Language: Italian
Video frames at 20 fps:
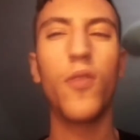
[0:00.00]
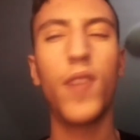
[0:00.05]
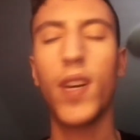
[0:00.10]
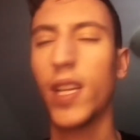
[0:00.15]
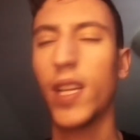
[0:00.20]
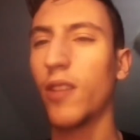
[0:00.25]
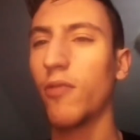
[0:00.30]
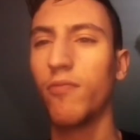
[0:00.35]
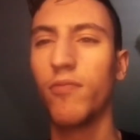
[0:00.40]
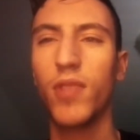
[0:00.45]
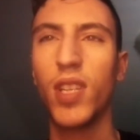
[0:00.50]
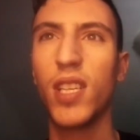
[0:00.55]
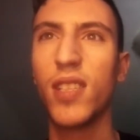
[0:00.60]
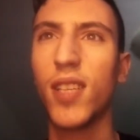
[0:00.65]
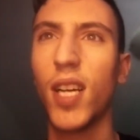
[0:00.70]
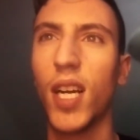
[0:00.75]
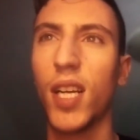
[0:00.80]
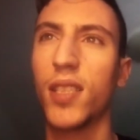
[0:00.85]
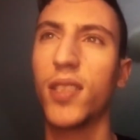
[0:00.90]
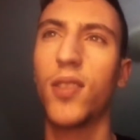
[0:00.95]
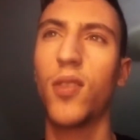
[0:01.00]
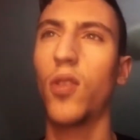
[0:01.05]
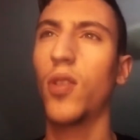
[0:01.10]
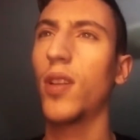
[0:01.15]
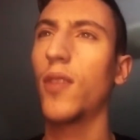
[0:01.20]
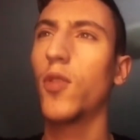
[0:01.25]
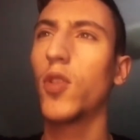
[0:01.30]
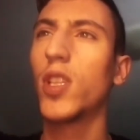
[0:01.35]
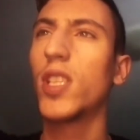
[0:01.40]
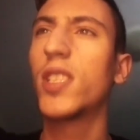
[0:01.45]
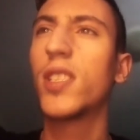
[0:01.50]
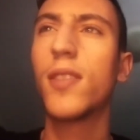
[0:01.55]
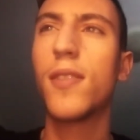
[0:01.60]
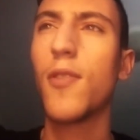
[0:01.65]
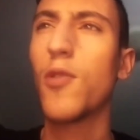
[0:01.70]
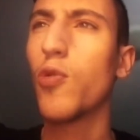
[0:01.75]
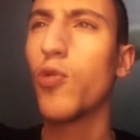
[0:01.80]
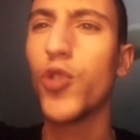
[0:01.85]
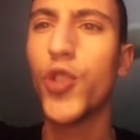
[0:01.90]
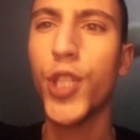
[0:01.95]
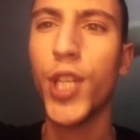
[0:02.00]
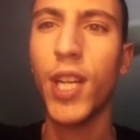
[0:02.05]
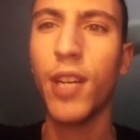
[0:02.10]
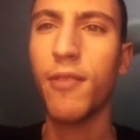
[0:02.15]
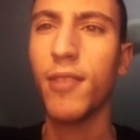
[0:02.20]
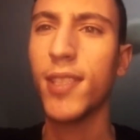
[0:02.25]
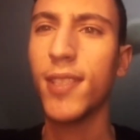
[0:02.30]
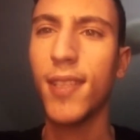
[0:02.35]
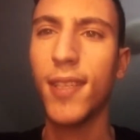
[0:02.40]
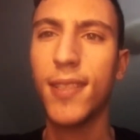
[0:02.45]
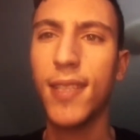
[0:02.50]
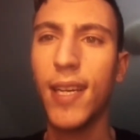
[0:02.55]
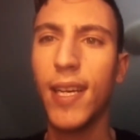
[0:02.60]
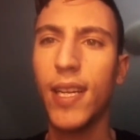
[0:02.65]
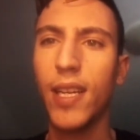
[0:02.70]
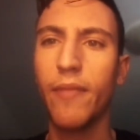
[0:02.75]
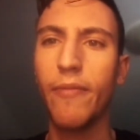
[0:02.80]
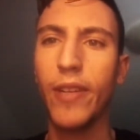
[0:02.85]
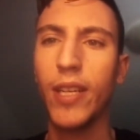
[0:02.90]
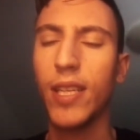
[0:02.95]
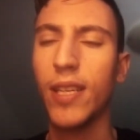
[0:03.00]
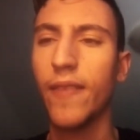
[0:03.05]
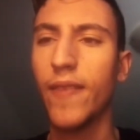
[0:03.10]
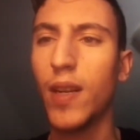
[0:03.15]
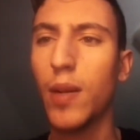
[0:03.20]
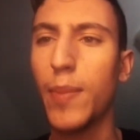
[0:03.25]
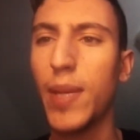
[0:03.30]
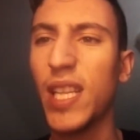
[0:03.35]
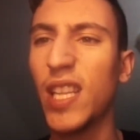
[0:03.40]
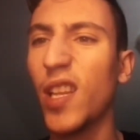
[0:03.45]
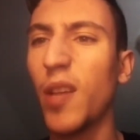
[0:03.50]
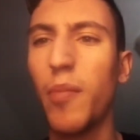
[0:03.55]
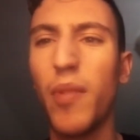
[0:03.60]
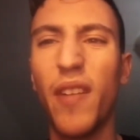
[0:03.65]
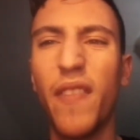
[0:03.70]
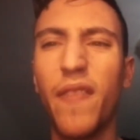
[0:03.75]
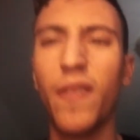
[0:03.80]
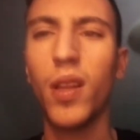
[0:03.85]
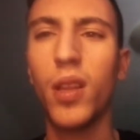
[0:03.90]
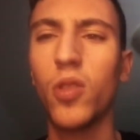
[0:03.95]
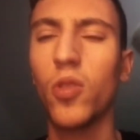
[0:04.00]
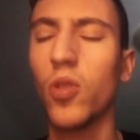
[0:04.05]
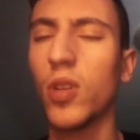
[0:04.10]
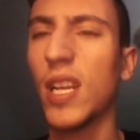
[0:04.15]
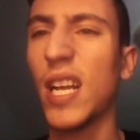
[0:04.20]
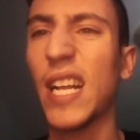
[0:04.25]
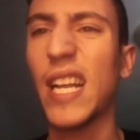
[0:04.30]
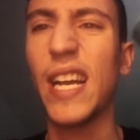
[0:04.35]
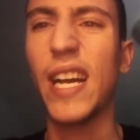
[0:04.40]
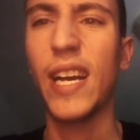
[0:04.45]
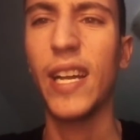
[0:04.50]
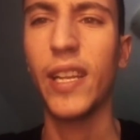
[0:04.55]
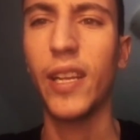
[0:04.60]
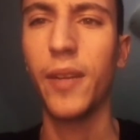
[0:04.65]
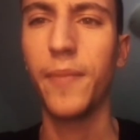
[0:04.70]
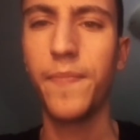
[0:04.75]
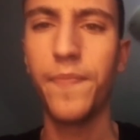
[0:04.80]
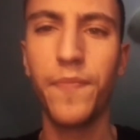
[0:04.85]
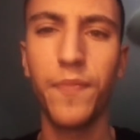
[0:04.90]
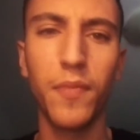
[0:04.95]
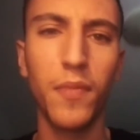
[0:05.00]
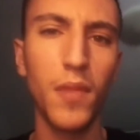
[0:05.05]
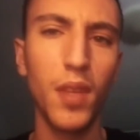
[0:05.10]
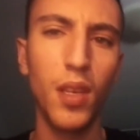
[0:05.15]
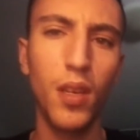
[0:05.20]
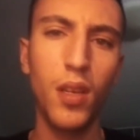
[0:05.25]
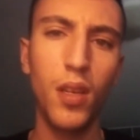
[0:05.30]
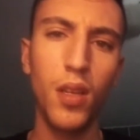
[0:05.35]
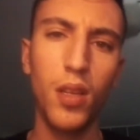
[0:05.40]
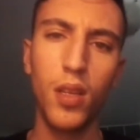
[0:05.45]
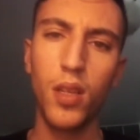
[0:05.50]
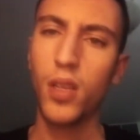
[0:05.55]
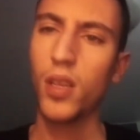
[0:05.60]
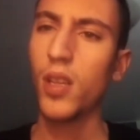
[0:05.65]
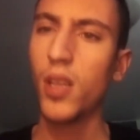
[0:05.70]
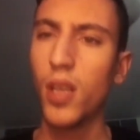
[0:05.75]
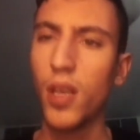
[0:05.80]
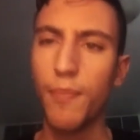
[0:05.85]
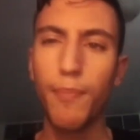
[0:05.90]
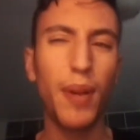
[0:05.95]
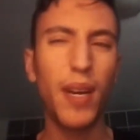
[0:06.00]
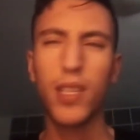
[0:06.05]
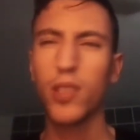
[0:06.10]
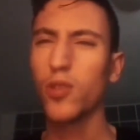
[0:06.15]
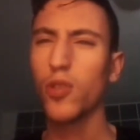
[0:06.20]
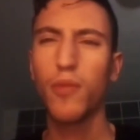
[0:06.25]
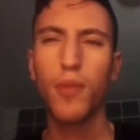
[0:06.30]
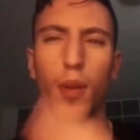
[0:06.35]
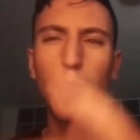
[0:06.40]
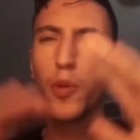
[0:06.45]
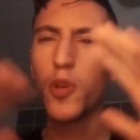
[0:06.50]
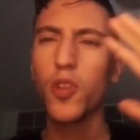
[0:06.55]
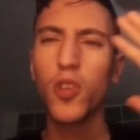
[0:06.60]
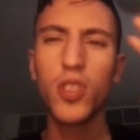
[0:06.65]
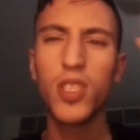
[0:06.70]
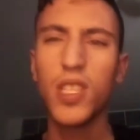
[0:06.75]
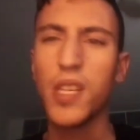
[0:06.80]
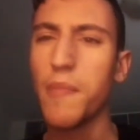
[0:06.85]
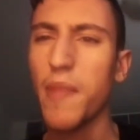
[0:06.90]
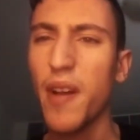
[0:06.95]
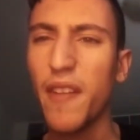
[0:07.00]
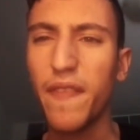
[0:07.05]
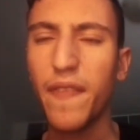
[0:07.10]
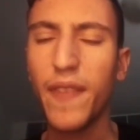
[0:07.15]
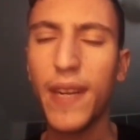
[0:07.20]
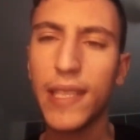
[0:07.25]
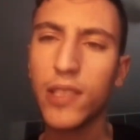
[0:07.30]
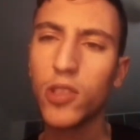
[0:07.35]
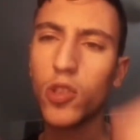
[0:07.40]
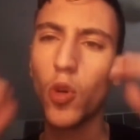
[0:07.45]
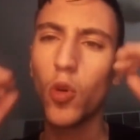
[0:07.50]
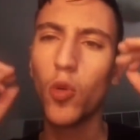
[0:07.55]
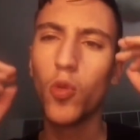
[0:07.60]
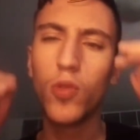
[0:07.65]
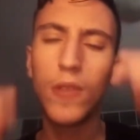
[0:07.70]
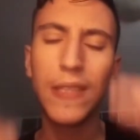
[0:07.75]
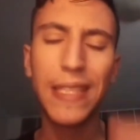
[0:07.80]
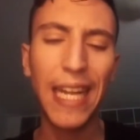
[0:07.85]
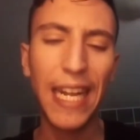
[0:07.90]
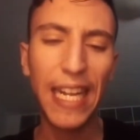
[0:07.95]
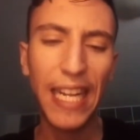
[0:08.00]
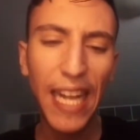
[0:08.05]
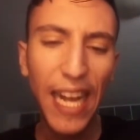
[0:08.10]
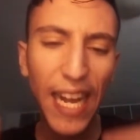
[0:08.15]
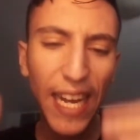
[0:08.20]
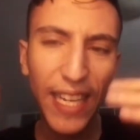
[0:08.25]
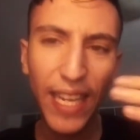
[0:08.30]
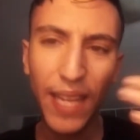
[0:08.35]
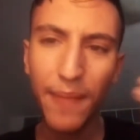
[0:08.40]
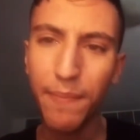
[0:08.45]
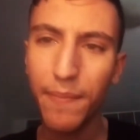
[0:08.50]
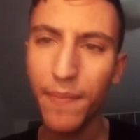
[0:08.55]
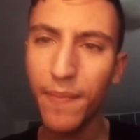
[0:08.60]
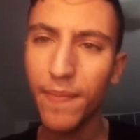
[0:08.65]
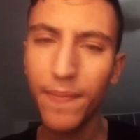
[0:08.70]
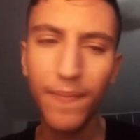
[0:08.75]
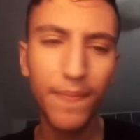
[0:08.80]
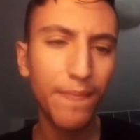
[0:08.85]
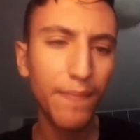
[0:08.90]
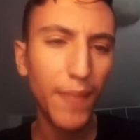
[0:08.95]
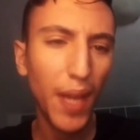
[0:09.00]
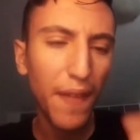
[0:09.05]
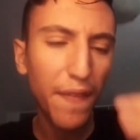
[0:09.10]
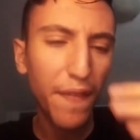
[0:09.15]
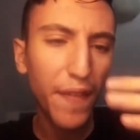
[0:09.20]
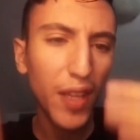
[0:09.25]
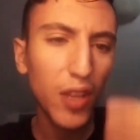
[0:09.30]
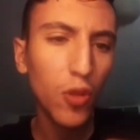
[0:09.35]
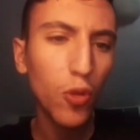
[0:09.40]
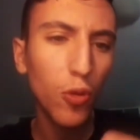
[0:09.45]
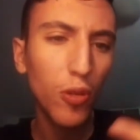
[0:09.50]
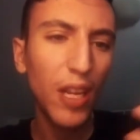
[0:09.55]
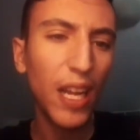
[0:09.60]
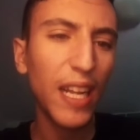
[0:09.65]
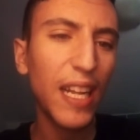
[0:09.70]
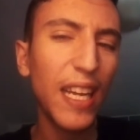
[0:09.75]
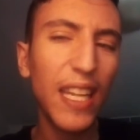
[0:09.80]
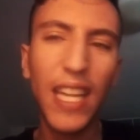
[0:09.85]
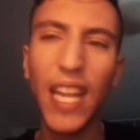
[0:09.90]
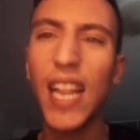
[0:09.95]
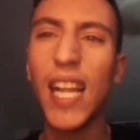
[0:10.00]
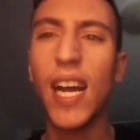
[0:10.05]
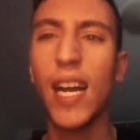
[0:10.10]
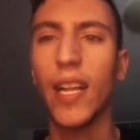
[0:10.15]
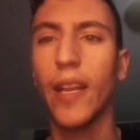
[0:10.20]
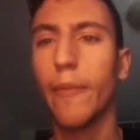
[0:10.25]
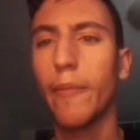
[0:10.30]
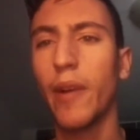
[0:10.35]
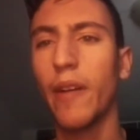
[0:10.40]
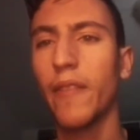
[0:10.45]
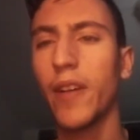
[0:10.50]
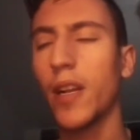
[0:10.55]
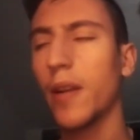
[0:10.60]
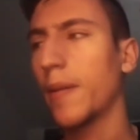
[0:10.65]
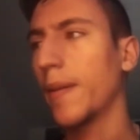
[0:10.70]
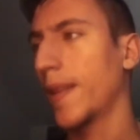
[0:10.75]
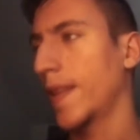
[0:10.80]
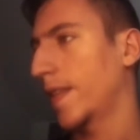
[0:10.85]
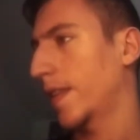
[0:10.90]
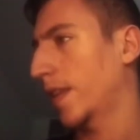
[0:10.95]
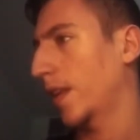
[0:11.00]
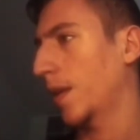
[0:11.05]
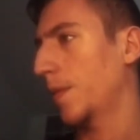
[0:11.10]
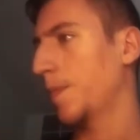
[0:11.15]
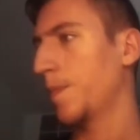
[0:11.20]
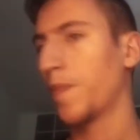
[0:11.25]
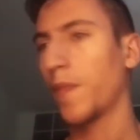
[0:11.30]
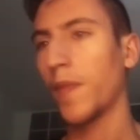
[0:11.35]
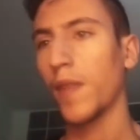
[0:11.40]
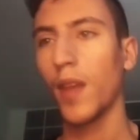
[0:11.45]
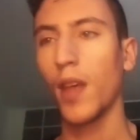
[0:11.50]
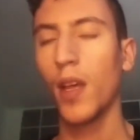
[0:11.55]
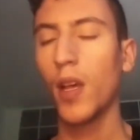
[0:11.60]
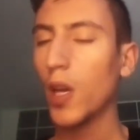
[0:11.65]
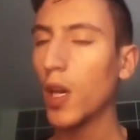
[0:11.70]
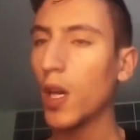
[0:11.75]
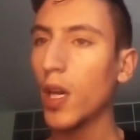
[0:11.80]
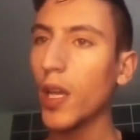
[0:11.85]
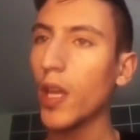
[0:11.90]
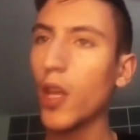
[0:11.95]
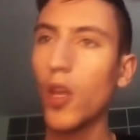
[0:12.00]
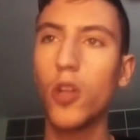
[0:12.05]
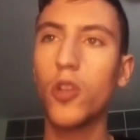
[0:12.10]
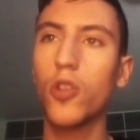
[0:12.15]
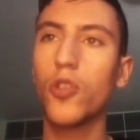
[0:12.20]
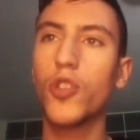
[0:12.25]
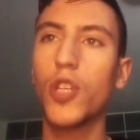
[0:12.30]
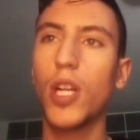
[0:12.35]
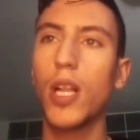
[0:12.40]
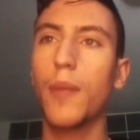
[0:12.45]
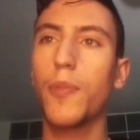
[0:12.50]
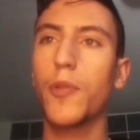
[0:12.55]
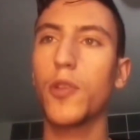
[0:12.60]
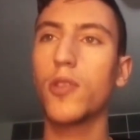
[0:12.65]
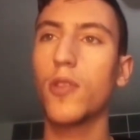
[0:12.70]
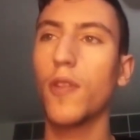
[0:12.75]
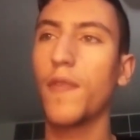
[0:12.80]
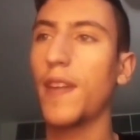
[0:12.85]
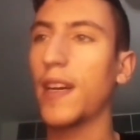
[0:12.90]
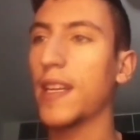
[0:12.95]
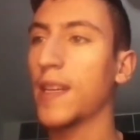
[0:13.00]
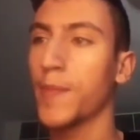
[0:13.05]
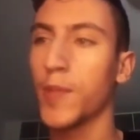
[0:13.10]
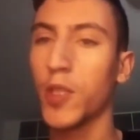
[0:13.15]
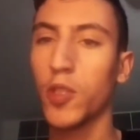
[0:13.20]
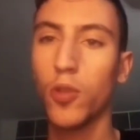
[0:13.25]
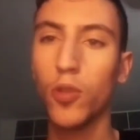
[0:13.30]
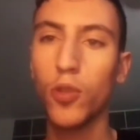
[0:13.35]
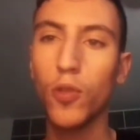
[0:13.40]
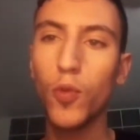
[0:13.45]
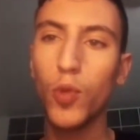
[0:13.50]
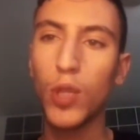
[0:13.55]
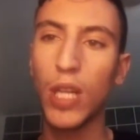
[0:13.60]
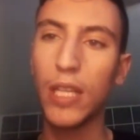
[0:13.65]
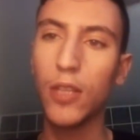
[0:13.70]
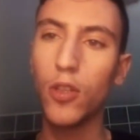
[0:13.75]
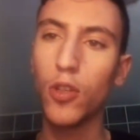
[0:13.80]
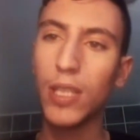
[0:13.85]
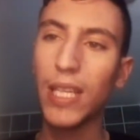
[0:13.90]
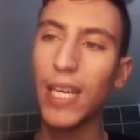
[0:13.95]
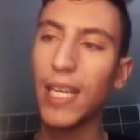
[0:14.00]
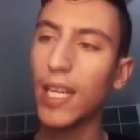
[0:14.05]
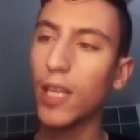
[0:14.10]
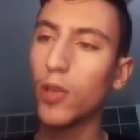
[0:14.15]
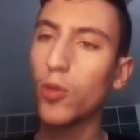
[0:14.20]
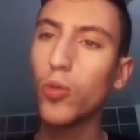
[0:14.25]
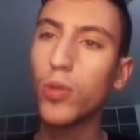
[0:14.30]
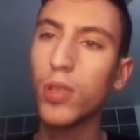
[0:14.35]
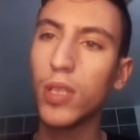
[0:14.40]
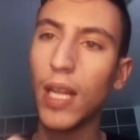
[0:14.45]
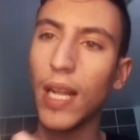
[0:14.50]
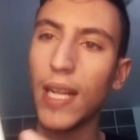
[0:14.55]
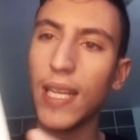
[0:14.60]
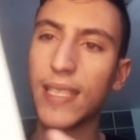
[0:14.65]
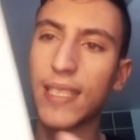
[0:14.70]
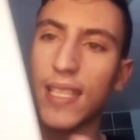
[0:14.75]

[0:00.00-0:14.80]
fare un disastro, devo distruggere questa serie perché veramente mi ha fatto cagare Parto proprio così, mi ha fatto un cagare mi ha fatto cagare l'anima veramente. Io non ce la posso fare, mi sono dovuto annotare tutte le